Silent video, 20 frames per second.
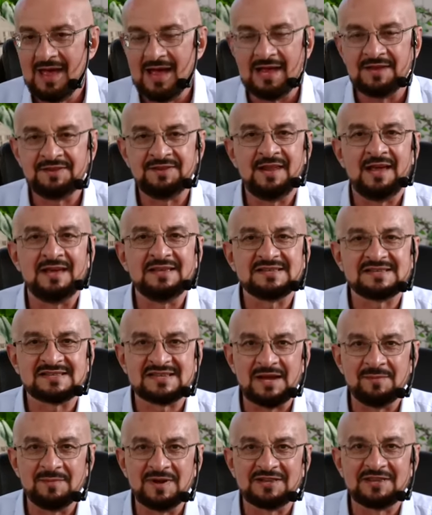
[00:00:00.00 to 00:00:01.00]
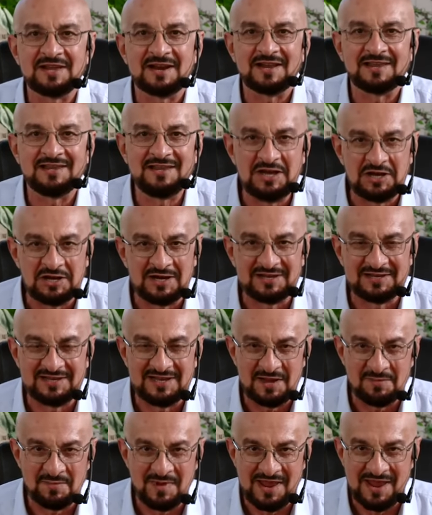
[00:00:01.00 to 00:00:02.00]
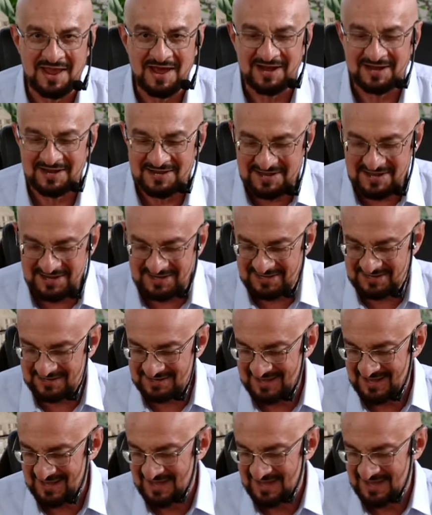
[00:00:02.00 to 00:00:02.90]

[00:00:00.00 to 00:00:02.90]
Одна из самых дорогих для меня книг